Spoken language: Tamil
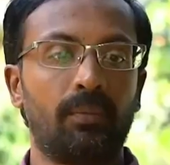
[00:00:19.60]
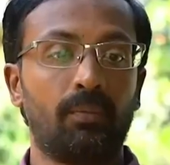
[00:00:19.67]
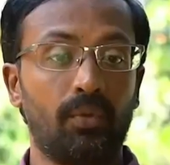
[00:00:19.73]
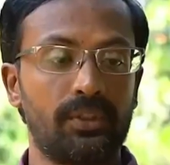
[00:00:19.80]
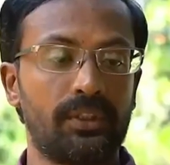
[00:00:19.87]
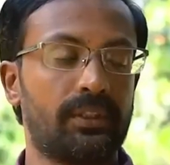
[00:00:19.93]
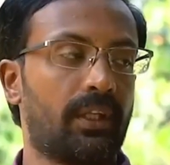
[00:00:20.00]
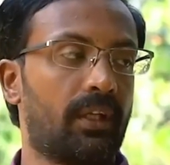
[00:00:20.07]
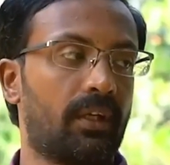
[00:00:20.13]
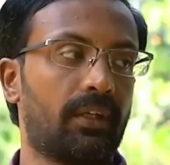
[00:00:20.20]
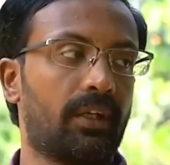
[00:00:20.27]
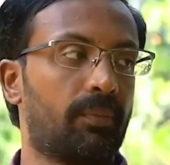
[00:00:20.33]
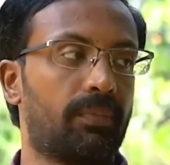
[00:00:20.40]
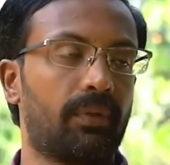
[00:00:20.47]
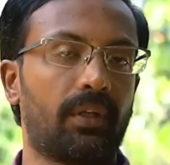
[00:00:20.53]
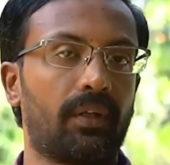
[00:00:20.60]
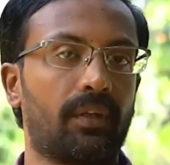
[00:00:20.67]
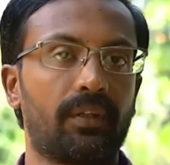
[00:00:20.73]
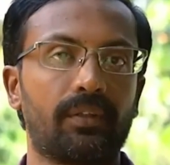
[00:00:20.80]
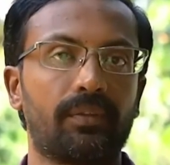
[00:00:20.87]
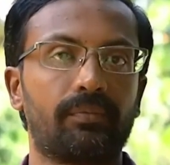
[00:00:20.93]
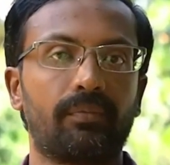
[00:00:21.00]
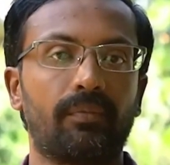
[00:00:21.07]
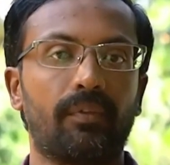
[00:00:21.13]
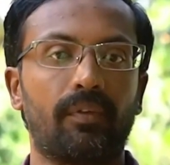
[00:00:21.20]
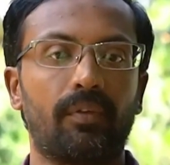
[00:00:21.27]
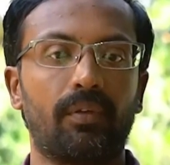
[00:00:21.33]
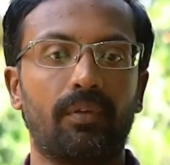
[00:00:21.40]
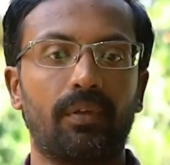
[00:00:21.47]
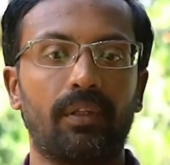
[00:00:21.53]
மூச்சு திணறல் ஏற்படுறது
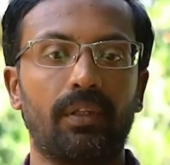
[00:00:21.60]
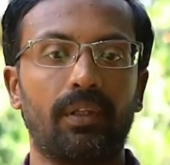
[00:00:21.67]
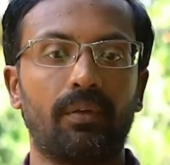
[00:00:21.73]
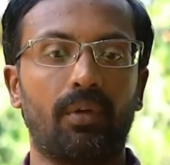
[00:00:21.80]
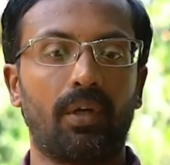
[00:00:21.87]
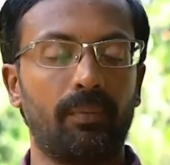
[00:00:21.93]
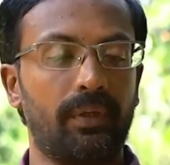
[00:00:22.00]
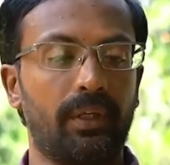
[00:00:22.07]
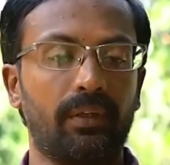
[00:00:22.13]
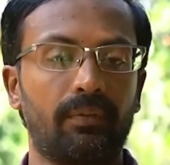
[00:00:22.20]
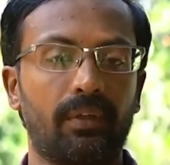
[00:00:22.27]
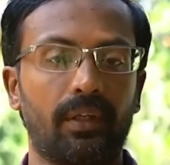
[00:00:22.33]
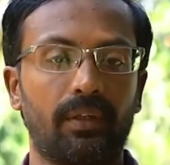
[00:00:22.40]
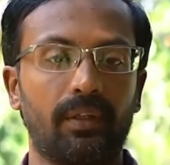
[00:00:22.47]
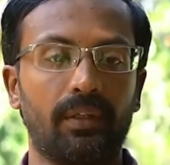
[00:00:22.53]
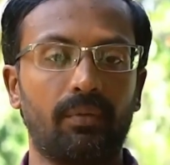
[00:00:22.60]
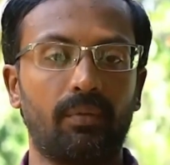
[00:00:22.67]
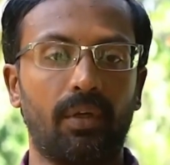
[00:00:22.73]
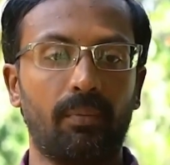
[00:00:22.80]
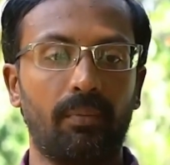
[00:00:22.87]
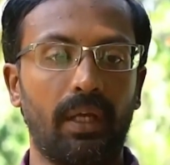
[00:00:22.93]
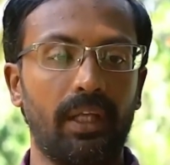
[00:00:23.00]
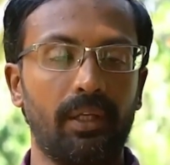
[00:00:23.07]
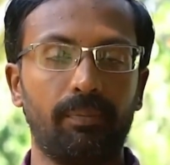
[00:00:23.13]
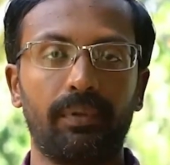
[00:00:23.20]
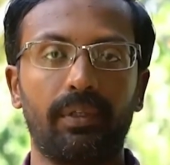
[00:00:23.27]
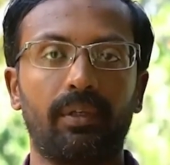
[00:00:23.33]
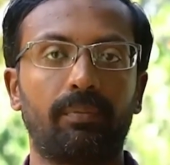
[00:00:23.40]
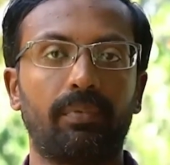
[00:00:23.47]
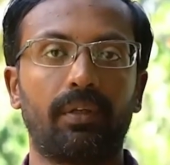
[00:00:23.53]
ஸோ வந்து வாமிட்டிங் வர்றது உடம்புல அரிப்பு
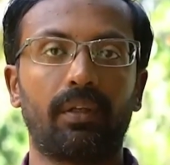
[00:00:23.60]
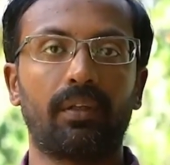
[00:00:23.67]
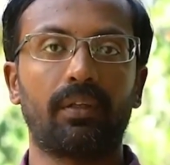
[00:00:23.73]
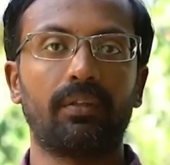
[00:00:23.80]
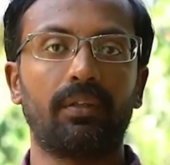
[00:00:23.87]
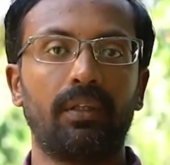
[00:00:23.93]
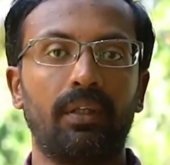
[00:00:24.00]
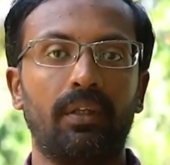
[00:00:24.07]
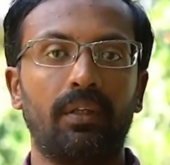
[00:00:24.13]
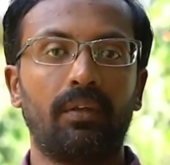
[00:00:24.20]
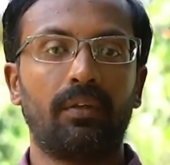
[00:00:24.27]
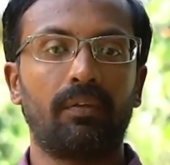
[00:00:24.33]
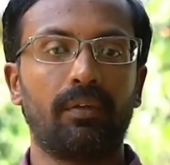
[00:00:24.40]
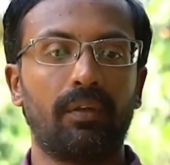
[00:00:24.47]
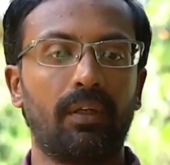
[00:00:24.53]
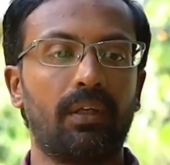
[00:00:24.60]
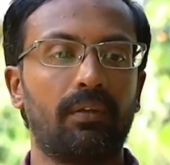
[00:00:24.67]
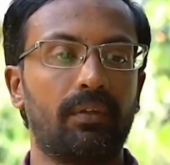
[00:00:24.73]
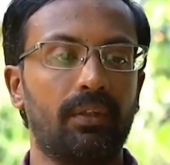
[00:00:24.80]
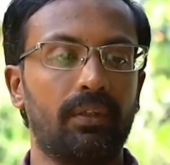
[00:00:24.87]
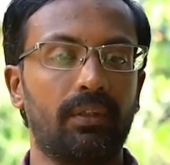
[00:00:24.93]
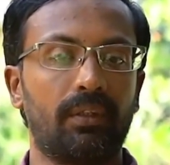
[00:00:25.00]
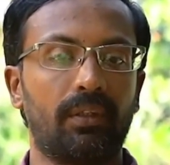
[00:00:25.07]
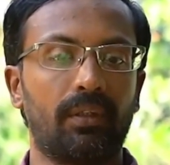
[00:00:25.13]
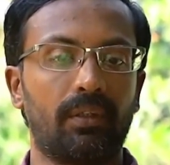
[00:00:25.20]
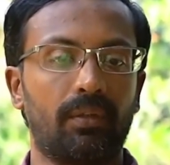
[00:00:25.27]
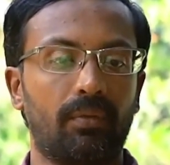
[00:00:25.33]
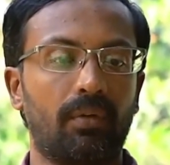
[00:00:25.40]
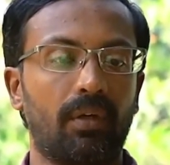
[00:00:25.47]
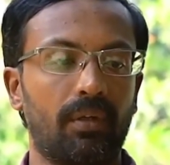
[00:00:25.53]
ஏற்படுறது ஸோ இதெல்லாம் வந்து
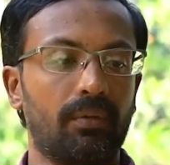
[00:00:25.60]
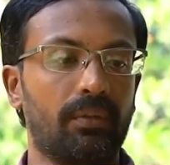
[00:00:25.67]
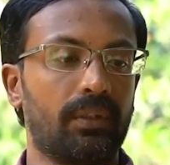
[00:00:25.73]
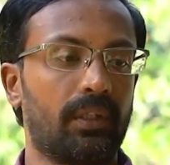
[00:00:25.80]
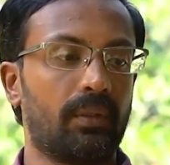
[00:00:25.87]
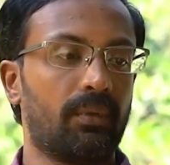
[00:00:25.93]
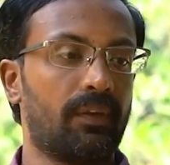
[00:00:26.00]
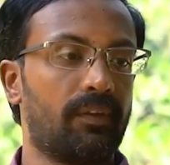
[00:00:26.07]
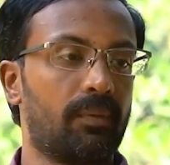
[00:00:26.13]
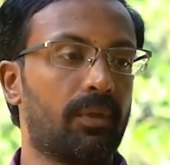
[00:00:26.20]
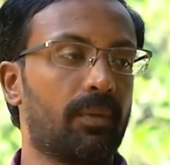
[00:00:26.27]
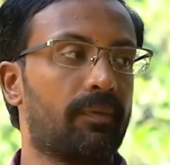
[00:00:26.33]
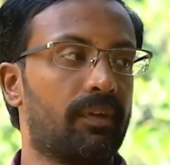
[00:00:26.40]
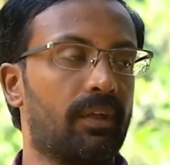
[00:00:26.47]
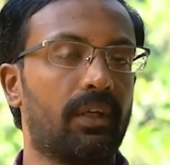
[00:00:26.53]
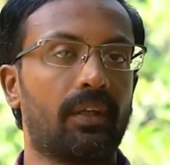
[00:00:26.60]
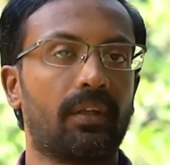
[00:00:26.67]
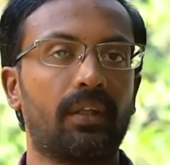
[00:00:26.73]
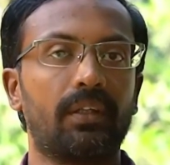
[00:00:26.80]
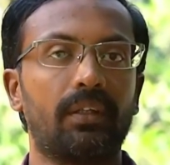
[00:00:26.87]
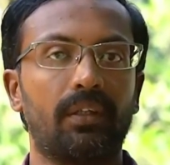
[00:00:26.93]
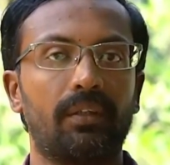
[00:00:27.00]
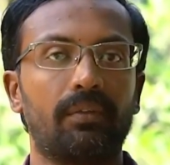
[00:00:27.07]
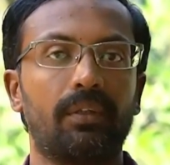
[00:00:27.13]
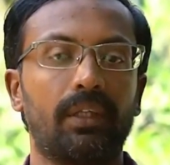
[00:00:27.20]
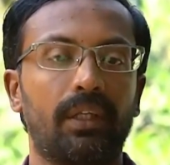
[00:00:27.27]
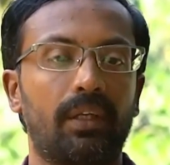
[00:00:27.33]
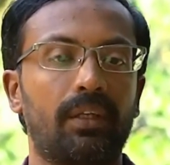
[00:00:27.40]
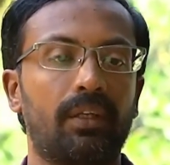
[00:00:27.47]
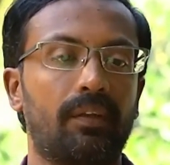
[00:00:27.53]
ஓரளவுக்கு இந்த மாதிரி சிம்டம்ஸ்லாம் இருந்தால் அது வந்து
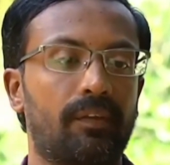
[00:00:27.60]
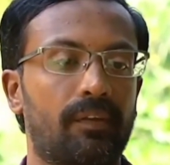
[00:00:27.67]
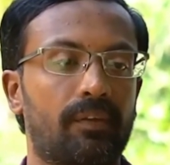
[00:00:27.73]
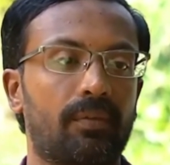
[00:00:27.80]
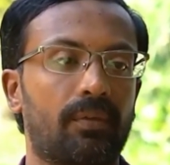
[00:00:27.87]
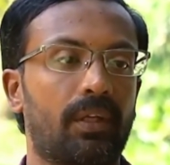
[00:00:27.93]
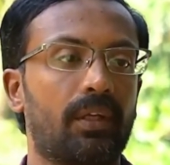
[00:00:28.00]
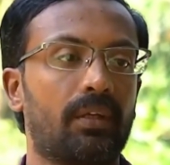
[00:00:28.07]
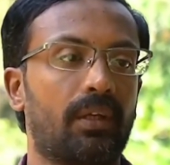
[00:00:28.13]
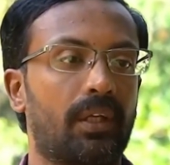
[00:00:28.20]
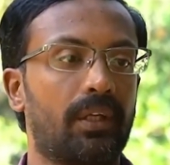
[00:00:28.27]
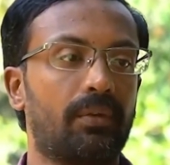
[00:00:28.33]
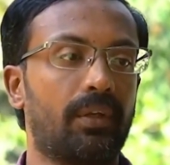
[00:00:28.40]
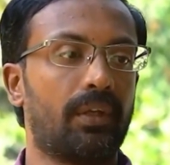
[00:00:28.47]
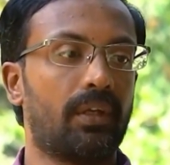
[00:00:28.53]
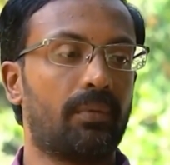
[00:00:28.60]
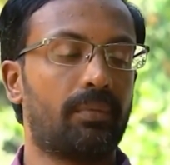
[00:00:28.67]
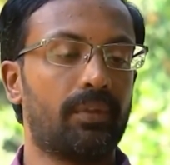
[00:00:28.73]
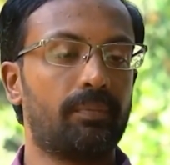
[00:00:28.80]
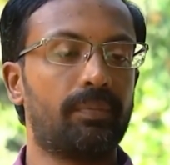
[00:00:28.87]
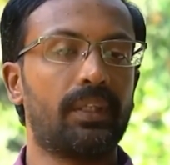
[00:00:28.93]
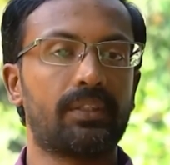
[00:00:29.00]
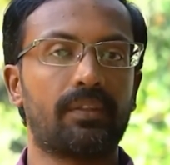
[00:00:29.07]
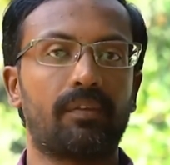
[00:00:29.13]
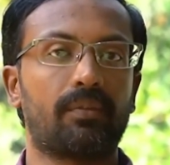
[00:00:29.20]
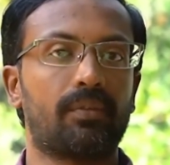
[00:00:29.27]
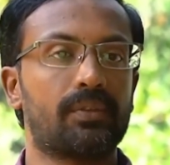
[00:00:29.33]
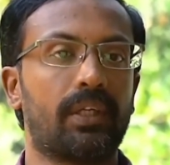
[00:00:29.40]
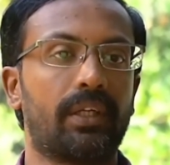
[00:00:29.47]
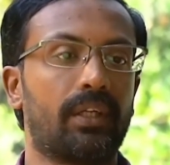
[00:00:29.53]
கிட்னி டிசீஸ்க்குனா அறிகுறிகள் அப்படின்னு பேஷண்ட்ஸ்
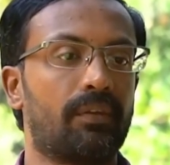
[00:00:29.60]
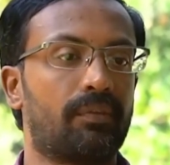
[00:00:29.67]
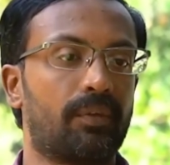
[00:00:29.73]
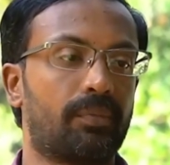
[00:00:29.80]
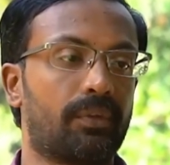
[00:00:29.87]
கொஞ்சம் ஐடென்டிஃபை